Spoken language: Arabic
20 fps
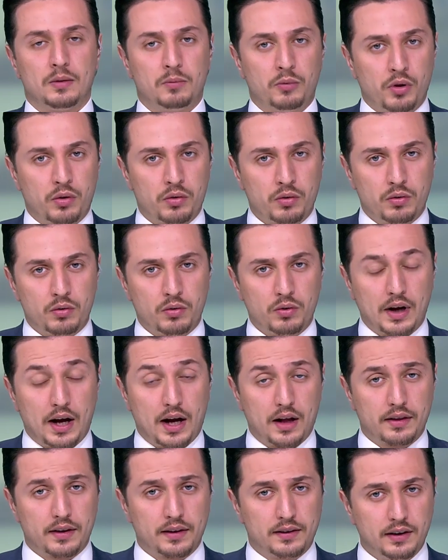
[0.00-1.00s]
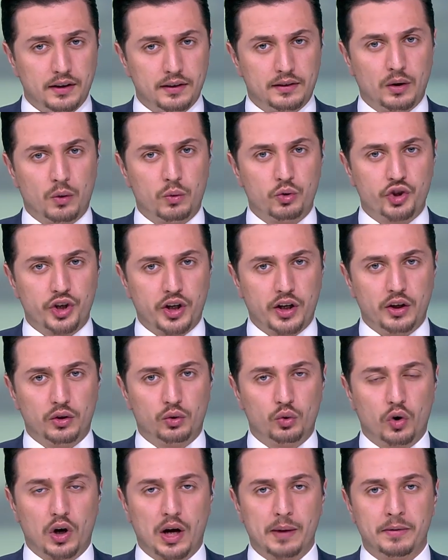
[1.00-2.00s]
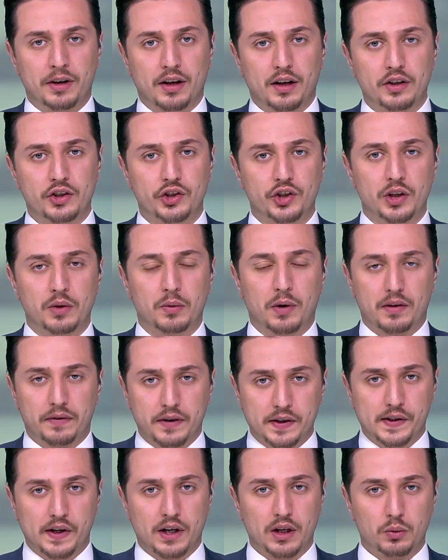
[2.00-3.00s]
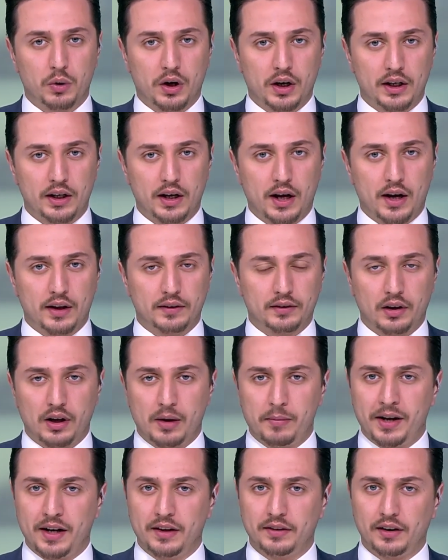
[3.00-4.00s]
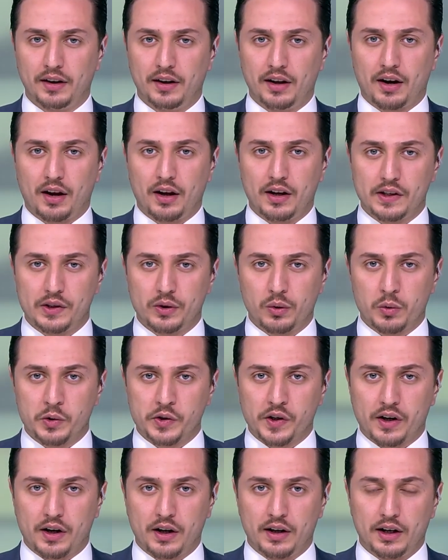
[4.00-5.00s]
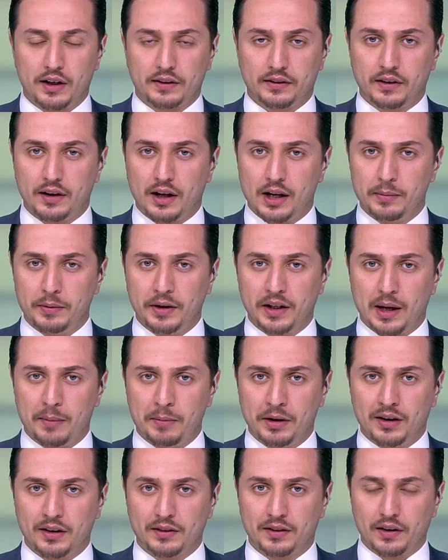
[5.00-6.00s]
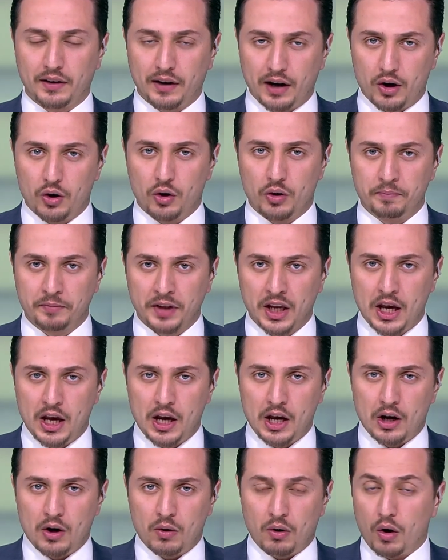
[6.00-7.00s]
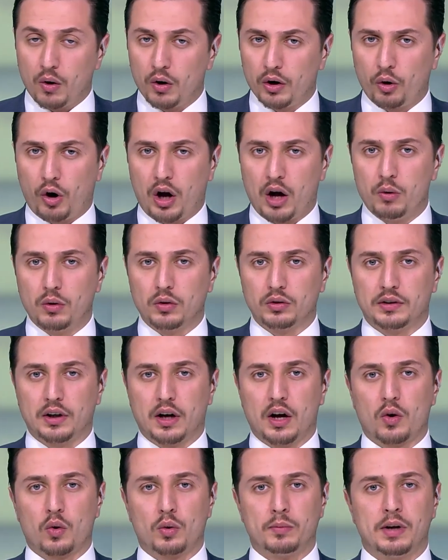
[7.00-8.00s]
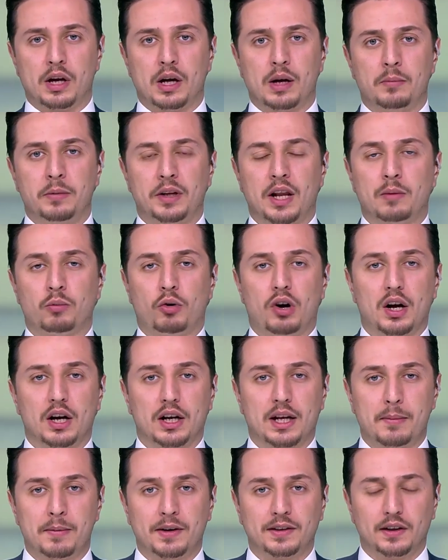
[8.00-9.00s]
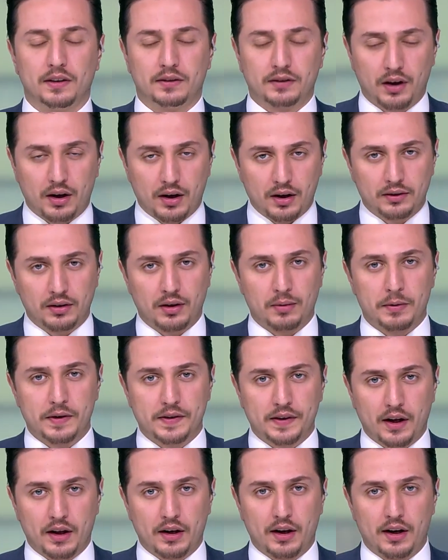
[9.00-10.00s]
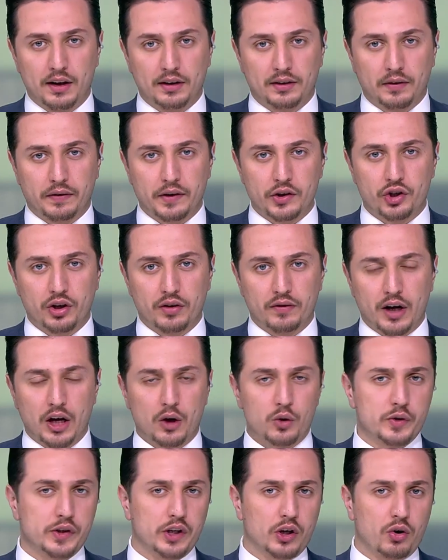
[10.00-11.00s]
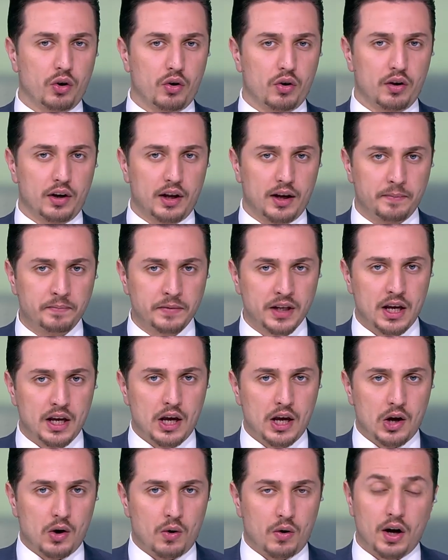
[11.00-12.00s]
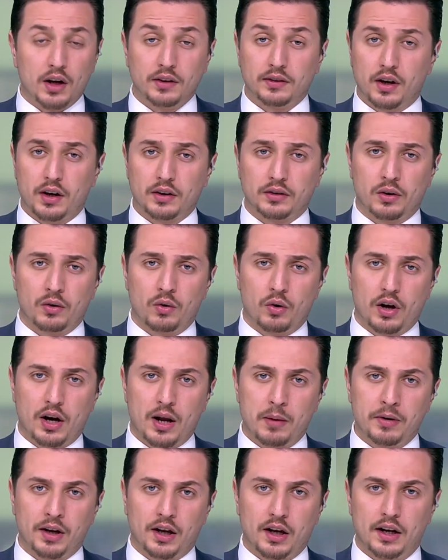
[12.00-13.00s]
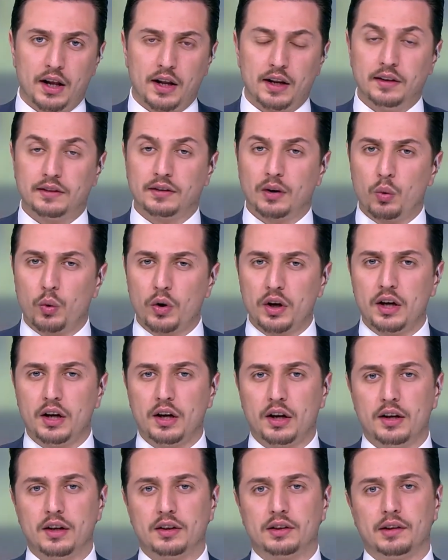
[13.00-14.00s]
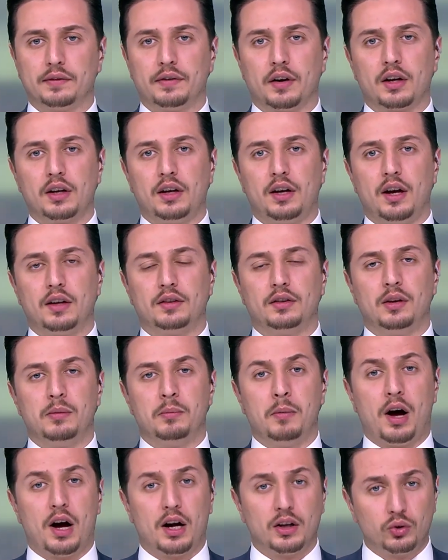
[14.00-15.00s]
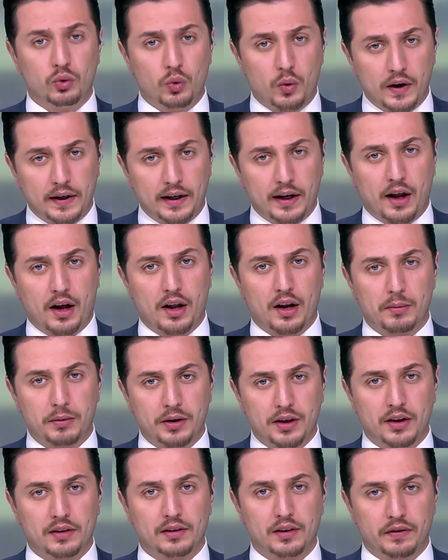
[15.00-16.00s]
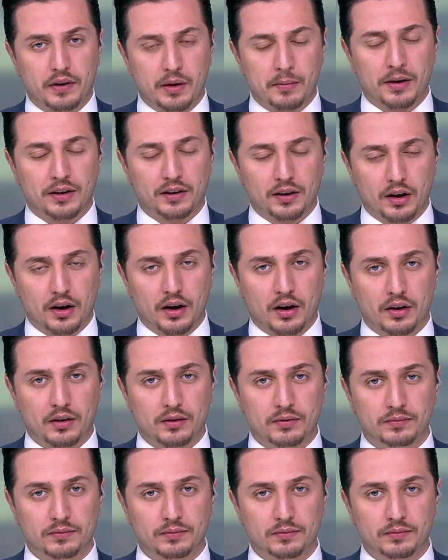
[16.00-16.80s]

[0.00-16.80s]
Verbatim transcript: منذ لحظة توجيه تهم الغش والفساد وخيانة الأمانة لرئيس وزراء الاحتلال بنيامين نتنياهو وهو يحاول التهرب من المحاكمة تارة باستغلال تفشي فيروس كورونا وتارة أخرى من خلال توقيع الاتفاقيات مع الدول العربية في المنطقة